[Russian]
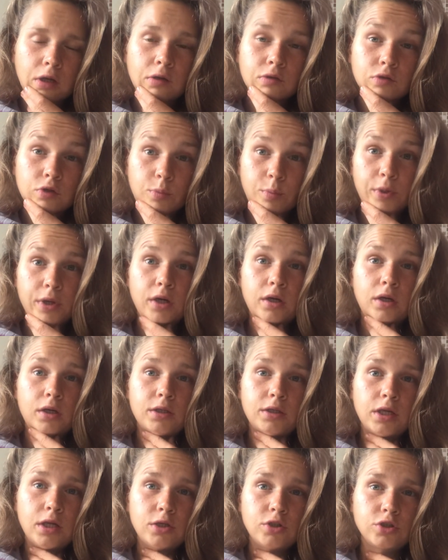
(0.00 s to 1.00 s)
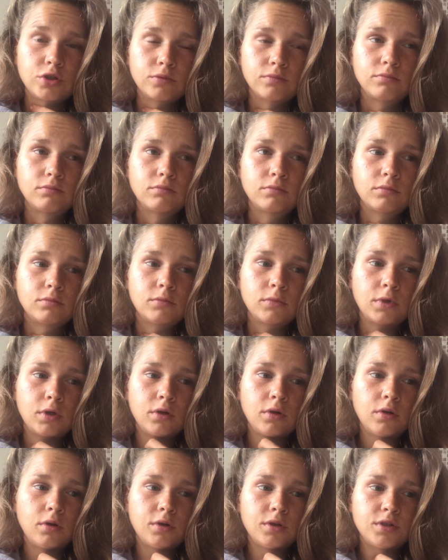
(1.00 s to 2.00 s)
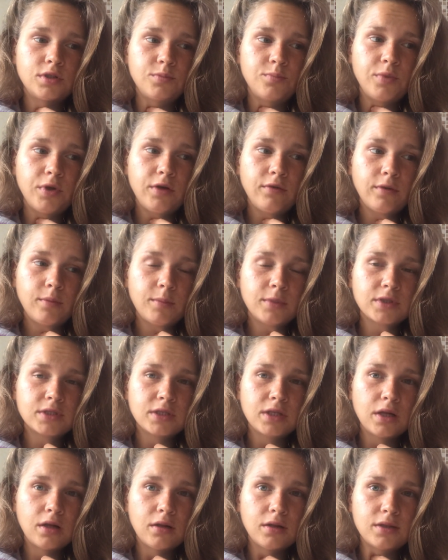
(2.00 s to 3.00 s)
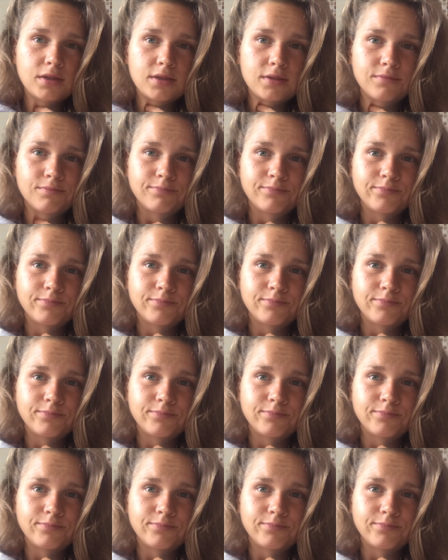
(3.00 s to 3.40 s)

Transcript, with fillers: Все, поехали дальше. Теперь вам осталось